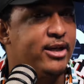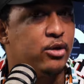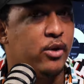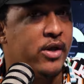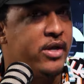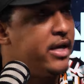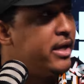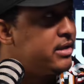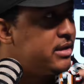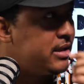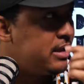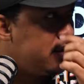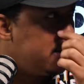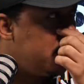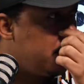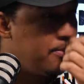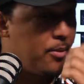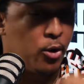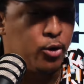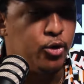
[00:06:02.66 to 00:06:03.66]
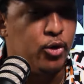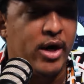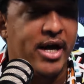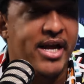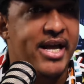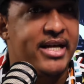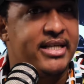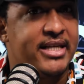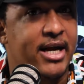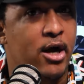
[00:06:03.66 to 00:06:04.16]
eso de Jessica. Pon tú que
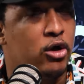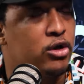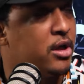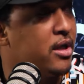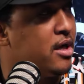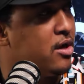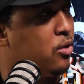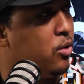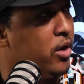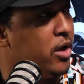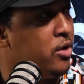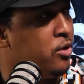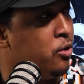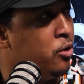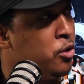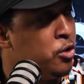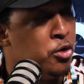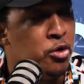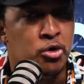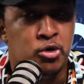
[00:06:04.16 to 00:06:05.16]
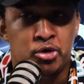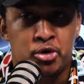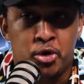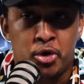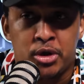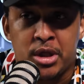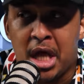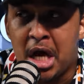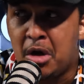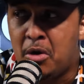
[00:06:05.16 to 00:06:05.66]
Jessica no esté de acuerdo. Si no
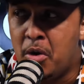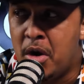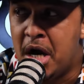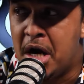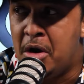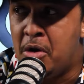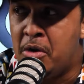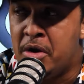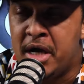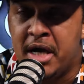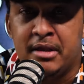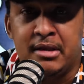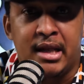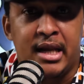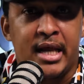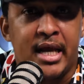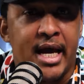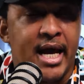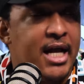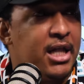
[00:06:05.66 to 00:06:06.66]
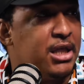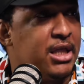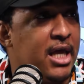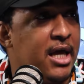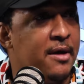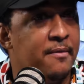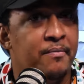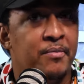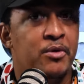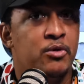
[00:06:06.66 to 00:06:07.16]
está de acuerdo y es
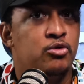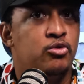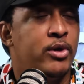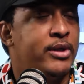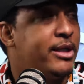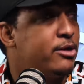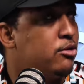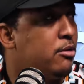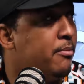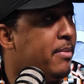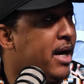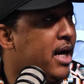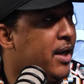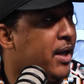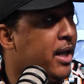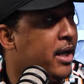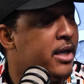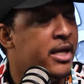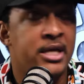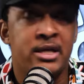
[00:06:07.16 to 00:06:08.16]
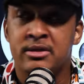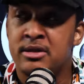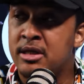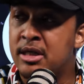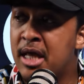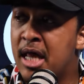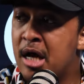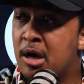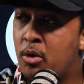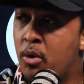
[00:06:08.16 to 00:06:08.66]
inteligente, suelta eso en banda. Si
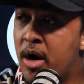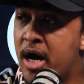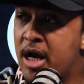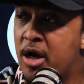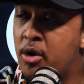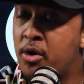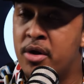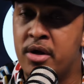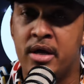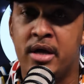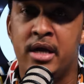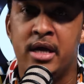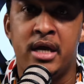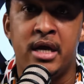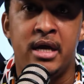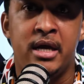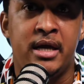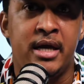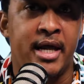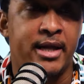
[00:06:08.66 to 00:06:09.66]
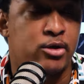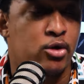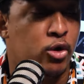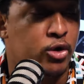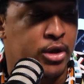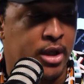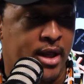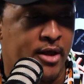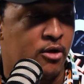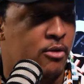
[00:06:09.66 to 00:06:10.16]
está de acuerdo y, y quiere hacer
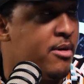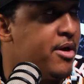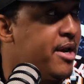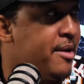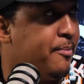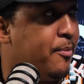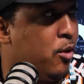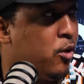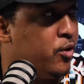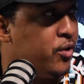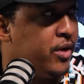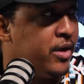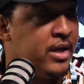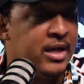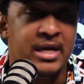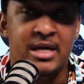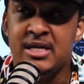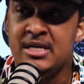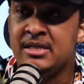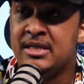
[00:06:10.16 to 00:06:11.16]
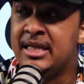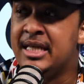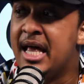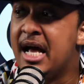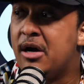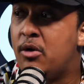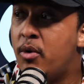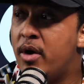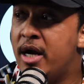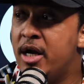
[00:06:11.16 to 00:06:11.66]
contenido, me responde. Si está
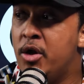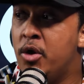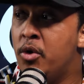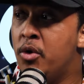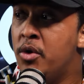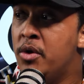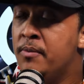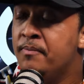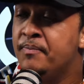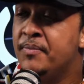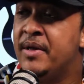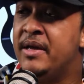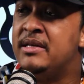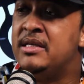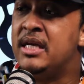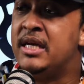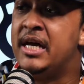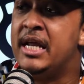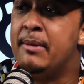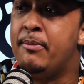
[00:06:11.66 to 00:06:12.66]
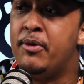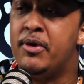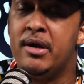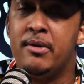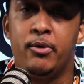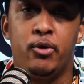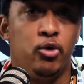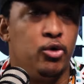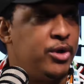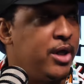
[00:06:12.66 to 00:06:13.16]
de acuerdo y se quiere
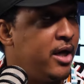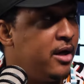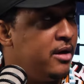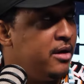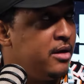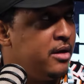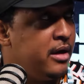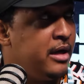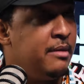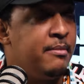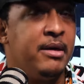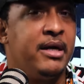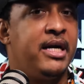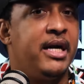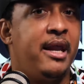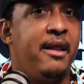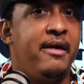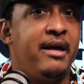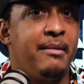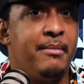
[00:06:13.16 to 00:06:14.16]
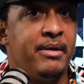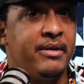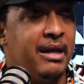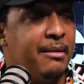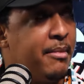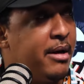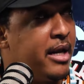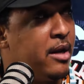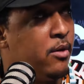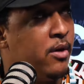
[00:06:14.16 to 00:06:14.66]
poner bruta y me quiere de que mandar
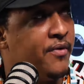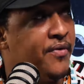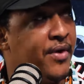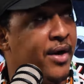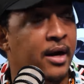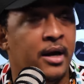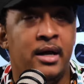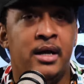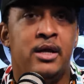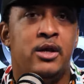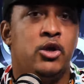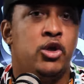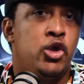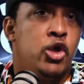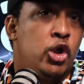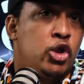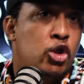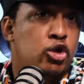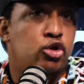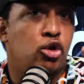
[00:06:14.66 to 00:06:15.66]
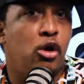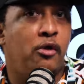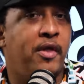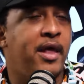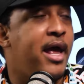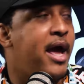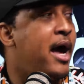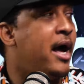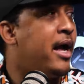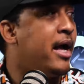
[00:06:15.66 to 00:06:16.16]
marido atrás, yo estoy todos los
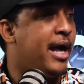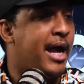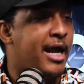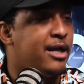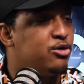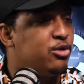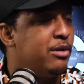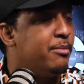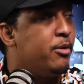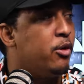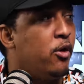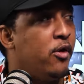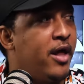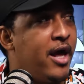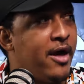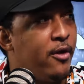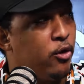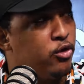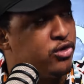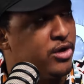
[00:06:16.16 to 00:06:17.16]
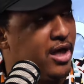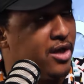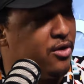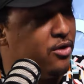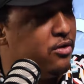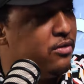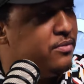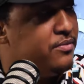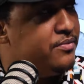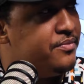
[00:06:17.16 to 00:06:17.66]
días en hecho de mediodía de 12 a
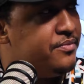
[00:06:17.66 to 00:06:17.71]
2.